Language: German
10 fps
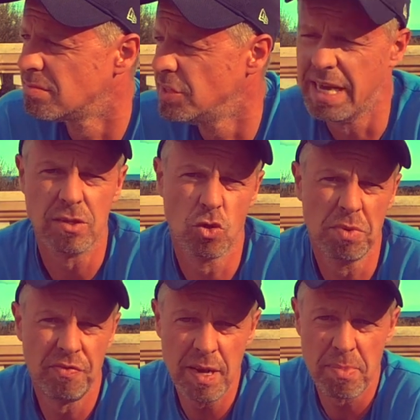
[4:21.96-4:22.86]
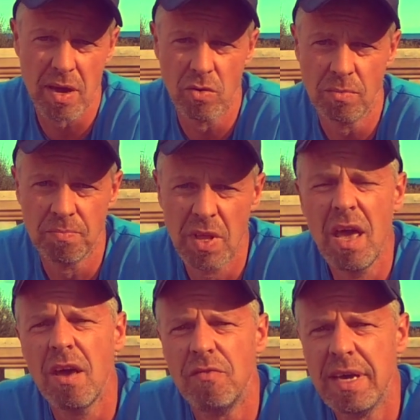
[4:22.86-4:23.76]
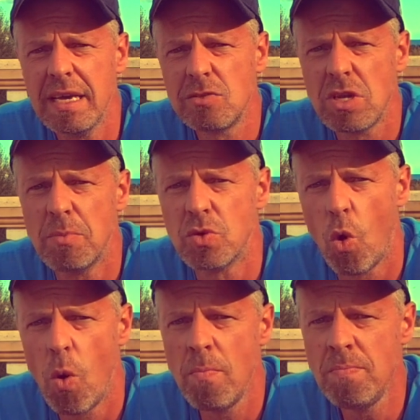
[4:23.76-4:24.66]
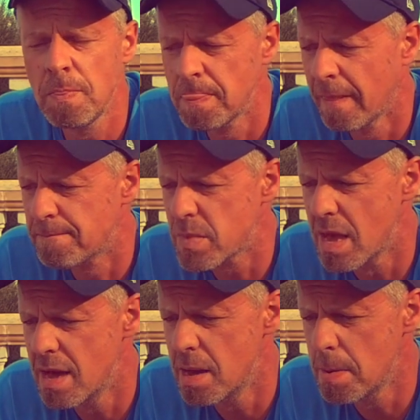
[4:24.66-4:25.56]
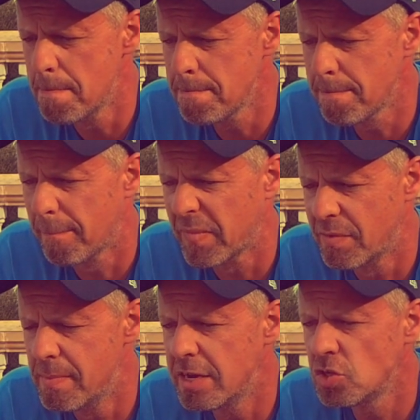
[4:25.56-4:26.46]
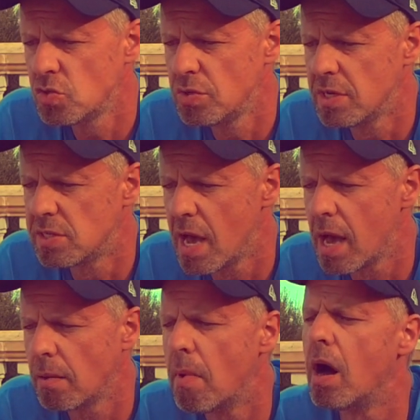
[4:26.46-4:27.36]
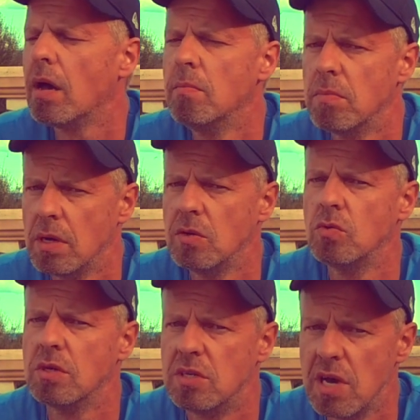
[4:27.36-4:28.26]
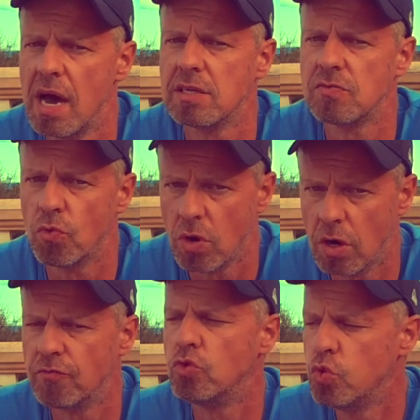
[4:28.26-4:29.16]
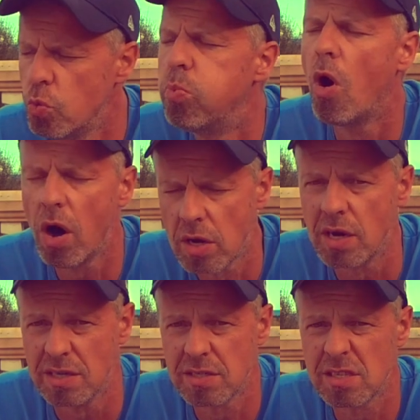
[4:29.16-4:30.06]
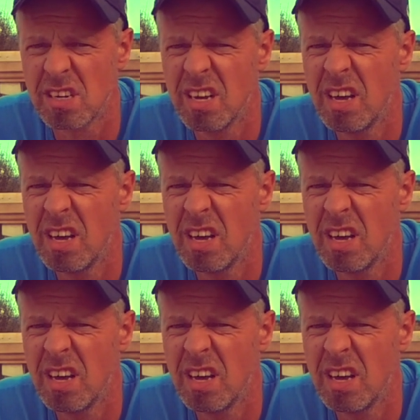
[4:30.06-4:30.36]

Wie gehst du mit Feedback um? Wie gehst du damit um, ähm, wenn Menschen zu dir sagen, mach immer nur das, worauf du Bock hast?